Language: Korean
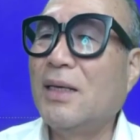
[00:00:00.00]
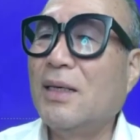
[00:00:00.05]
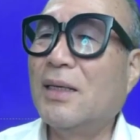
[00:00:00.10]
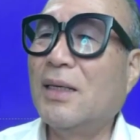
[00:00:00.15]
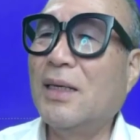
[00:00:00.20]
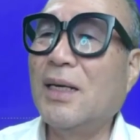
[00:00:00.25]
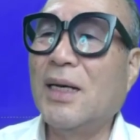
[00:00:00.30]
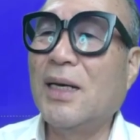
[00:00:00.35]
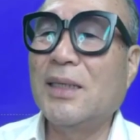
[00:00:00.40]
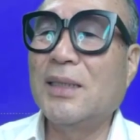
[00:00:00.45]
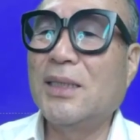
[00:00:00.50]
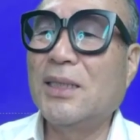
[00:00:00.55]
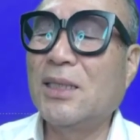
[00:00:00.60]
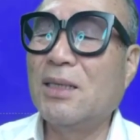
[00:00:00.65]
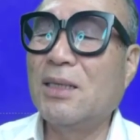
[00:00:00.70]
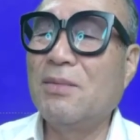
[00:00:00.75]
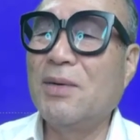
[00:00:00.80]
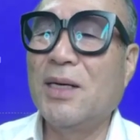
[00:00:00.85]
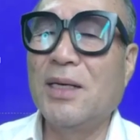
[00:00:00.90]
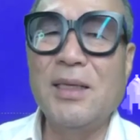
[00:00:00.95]
여기가
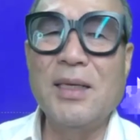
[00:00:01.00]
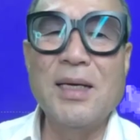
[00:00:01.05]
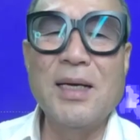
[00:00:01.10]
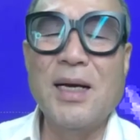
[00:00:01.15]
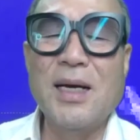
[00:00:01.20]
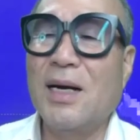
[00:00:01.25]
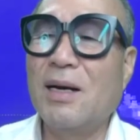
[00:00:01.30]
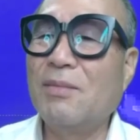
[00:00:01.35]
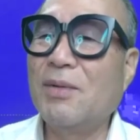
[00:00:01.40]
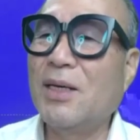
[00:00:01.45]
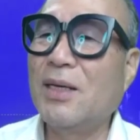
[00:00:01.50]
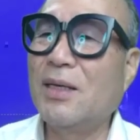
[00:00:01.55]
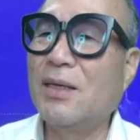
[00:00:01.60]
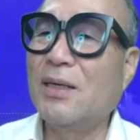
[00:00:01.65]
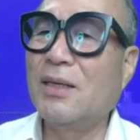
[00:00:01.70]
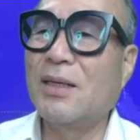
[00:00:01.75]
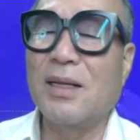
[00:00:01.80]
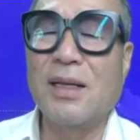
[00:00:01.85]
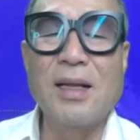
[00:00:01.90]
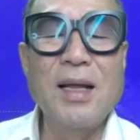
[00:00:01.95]
지금 어딘가
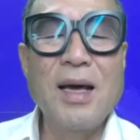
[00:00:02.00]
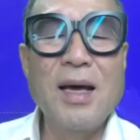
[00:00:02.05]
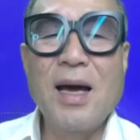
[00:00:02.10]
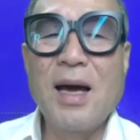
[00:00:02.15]
하면은